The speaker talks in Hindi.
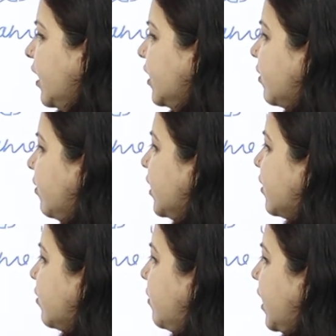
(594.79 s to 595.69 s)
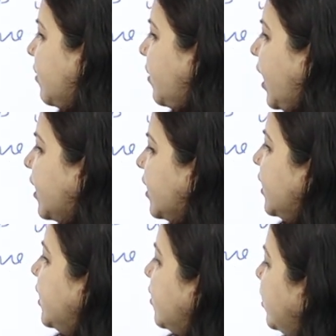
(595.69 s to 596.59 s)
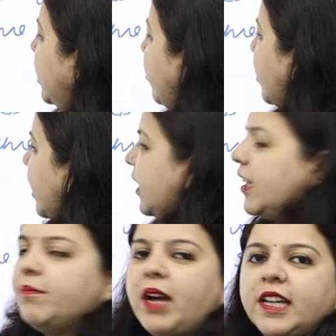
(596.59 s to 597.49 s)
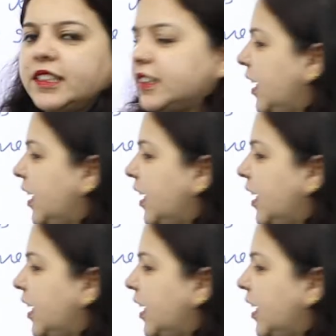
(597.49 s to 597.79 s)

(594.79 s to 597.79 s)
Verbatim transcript: इसको इसको मल्टीप्लाई कर दीजिए तो ये हो गया देखिए माइनस